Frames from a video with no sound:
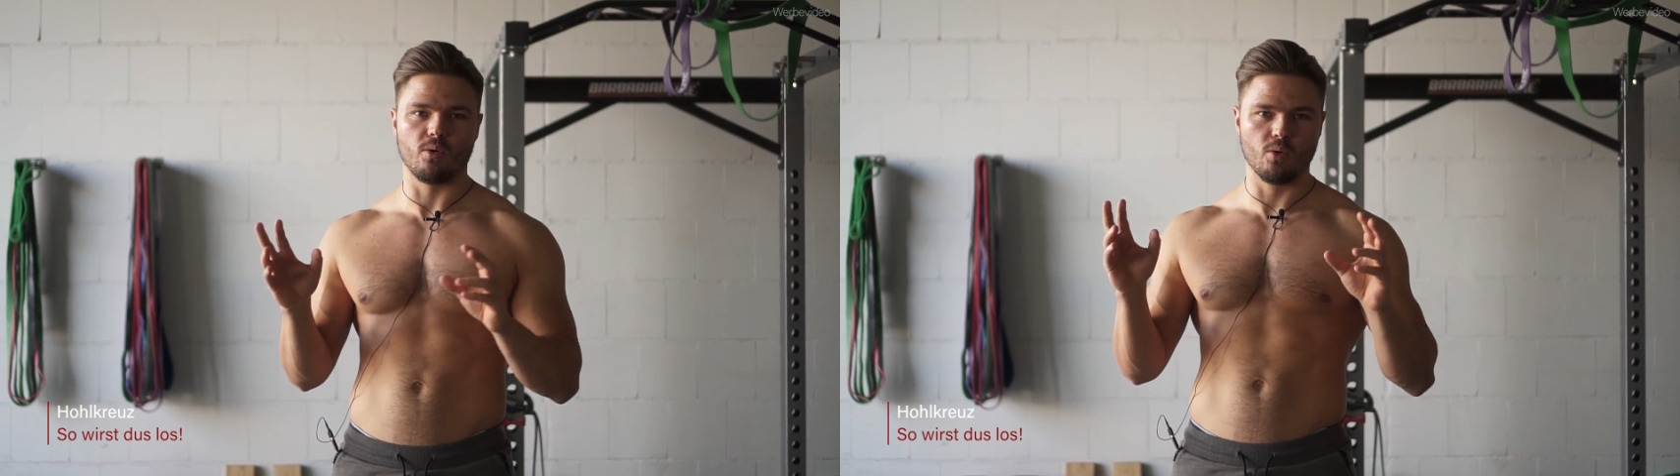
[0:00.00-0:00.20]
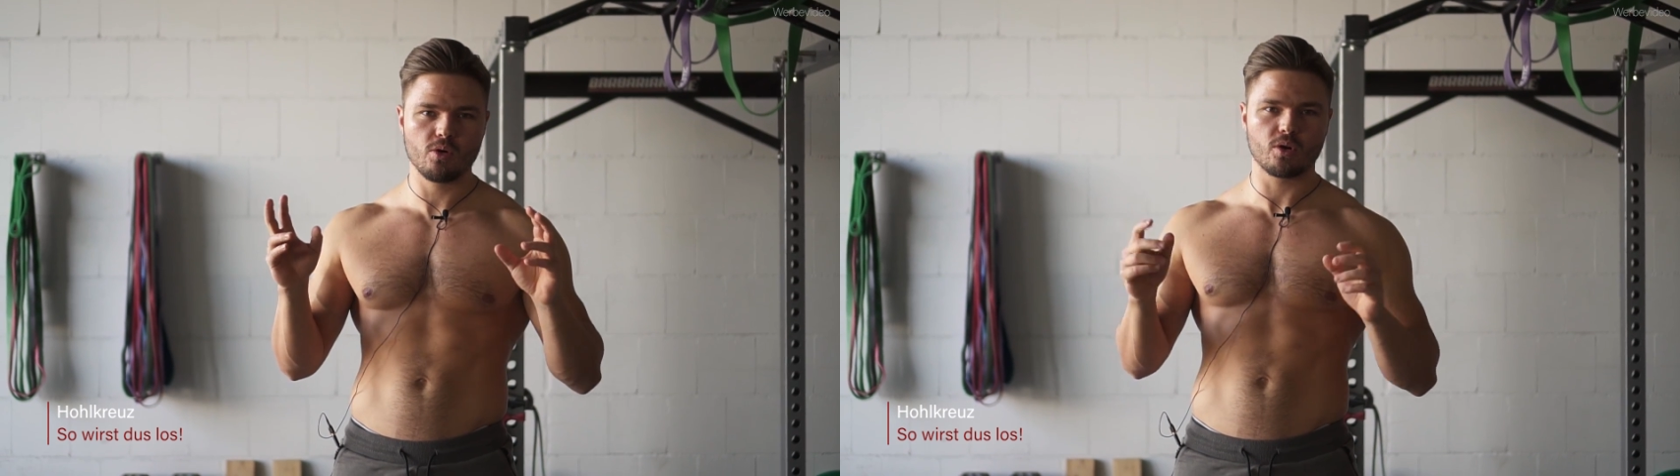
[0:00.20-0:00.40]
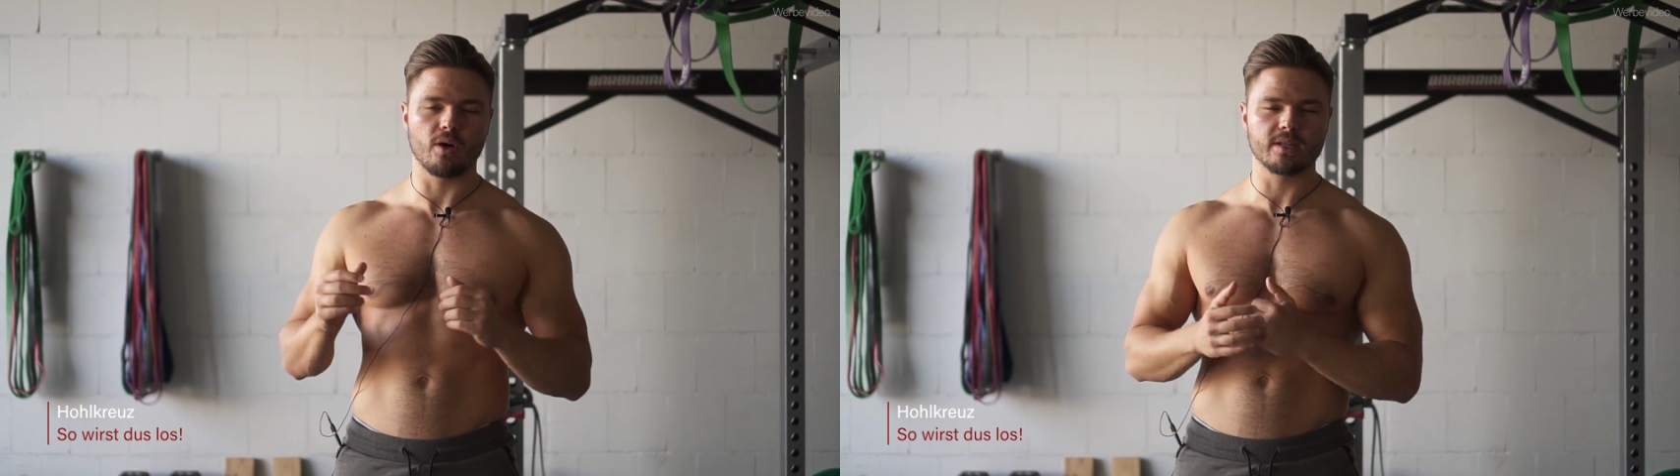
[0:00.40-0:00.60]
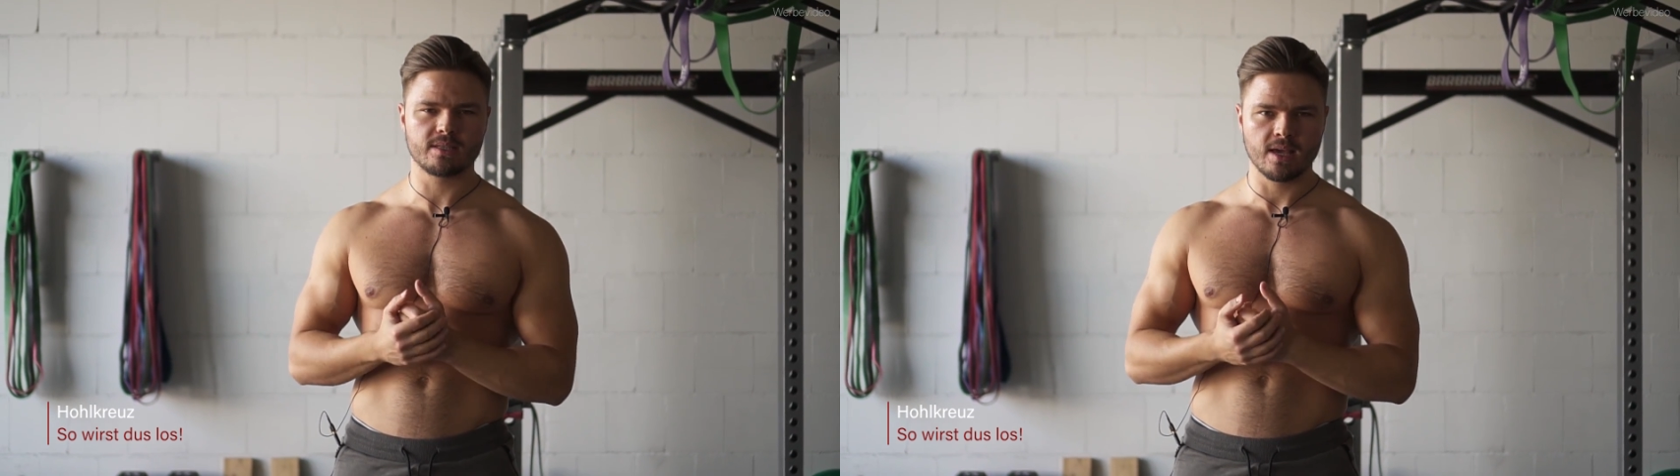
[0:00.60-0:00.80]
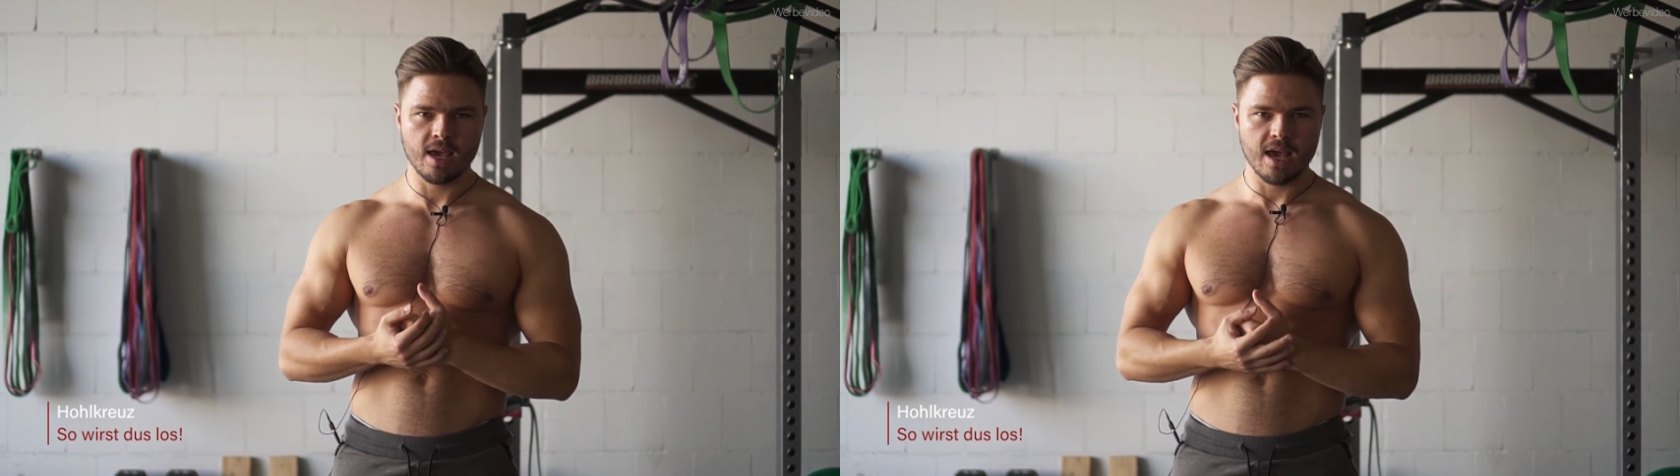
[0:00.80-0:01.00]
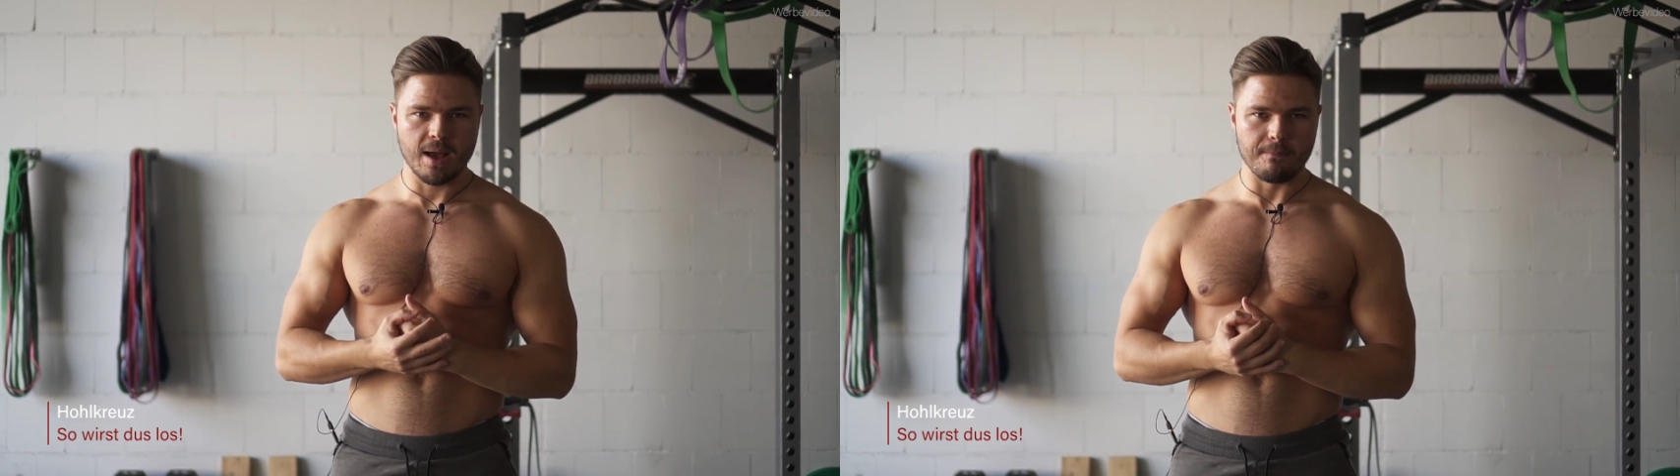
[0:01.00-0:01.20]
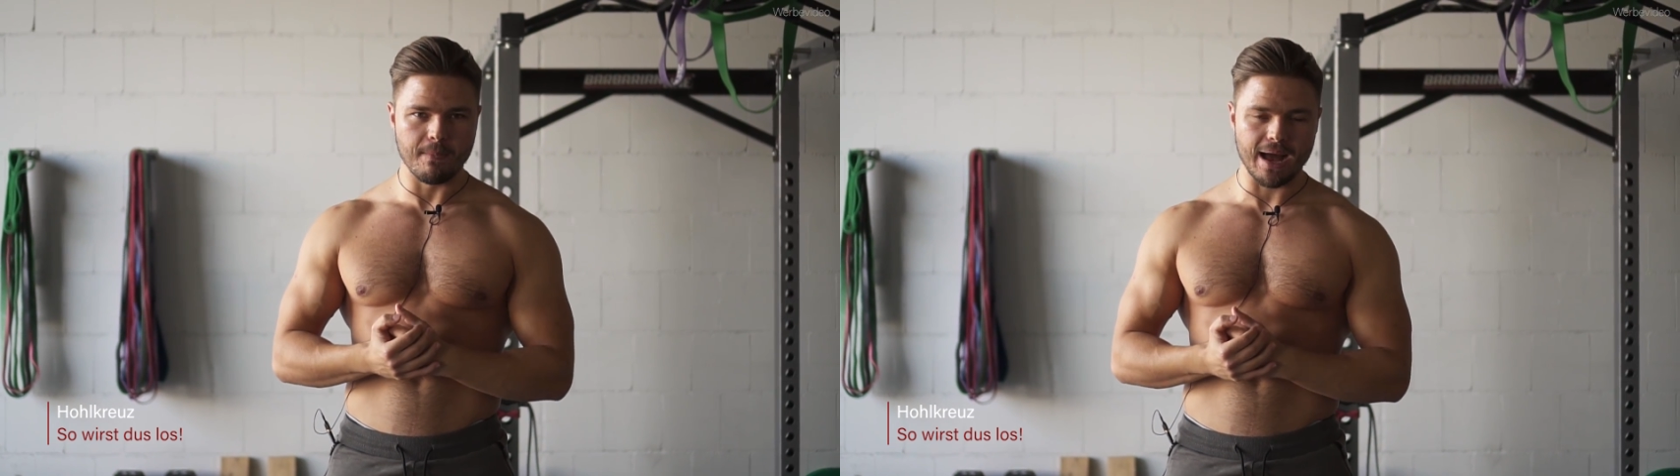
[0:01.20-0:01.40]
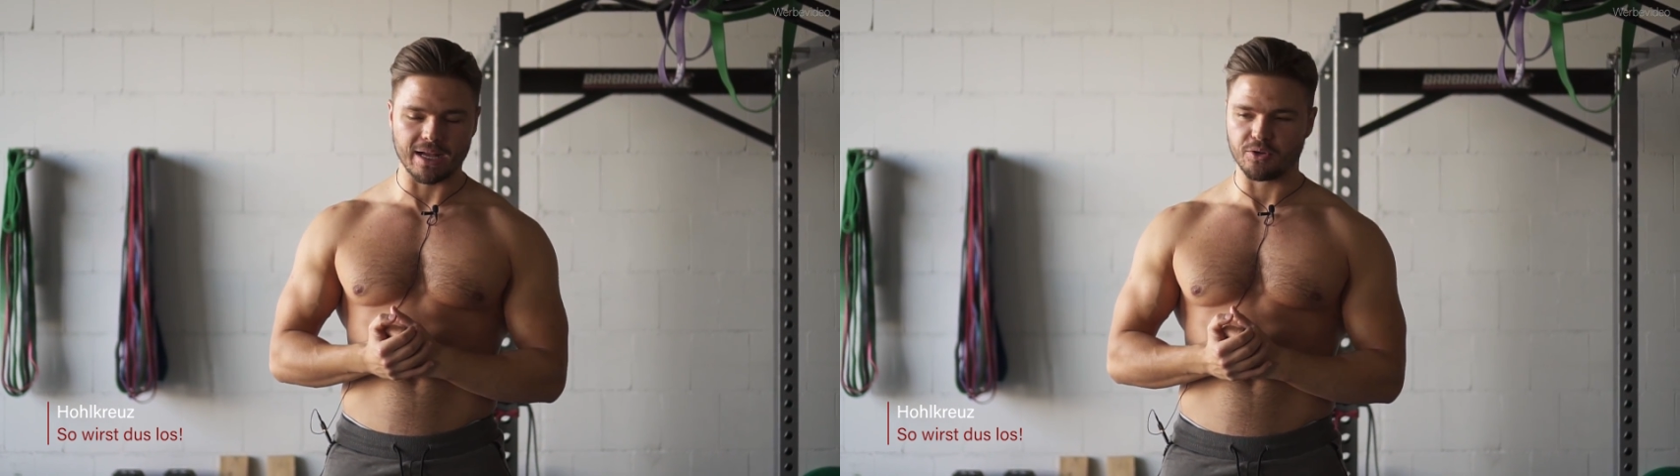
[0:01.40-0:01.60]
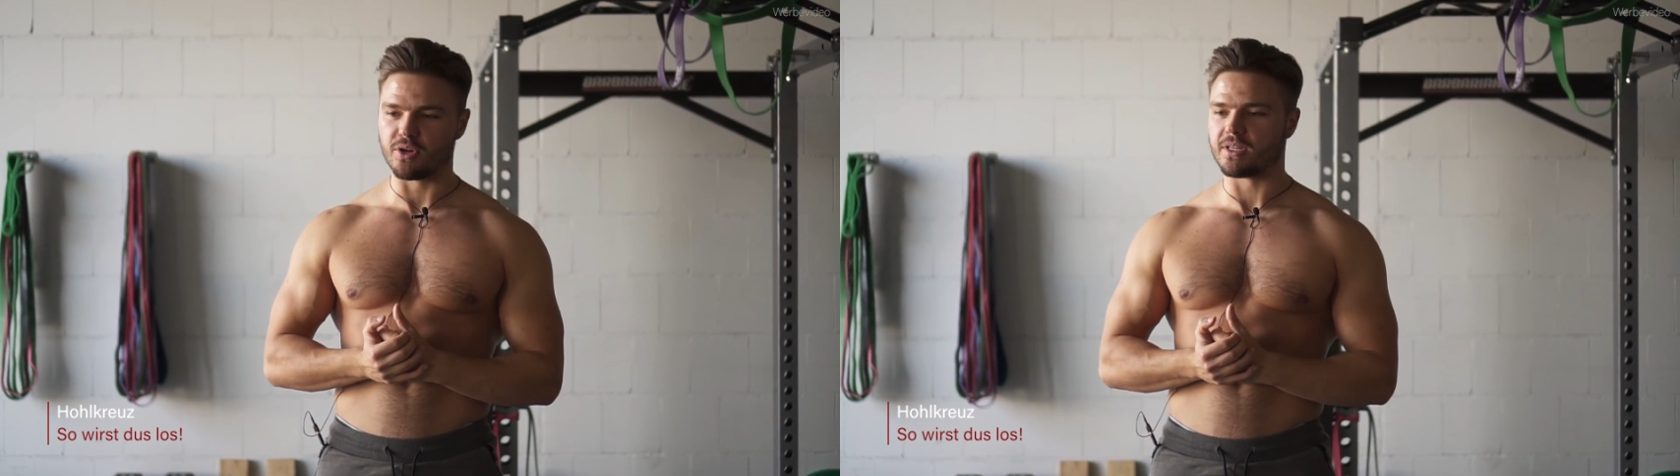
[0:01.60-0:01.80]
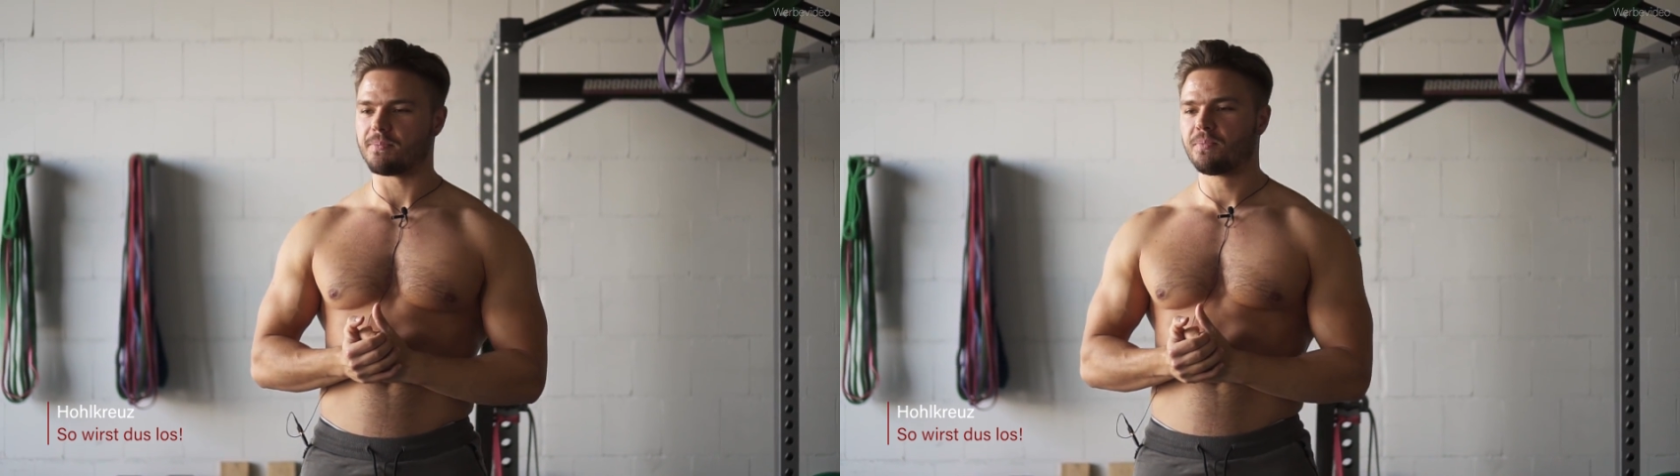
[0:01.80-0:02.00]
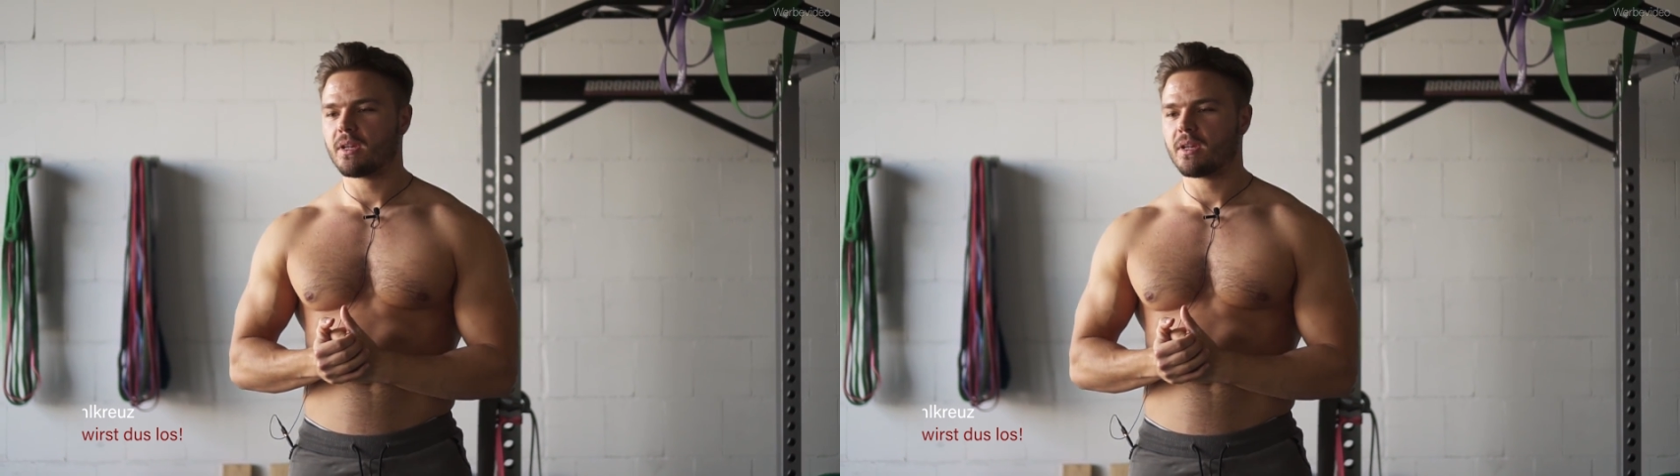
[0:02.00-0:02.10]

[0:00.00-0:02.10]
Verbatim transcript: Hohlkreuz machen könnt.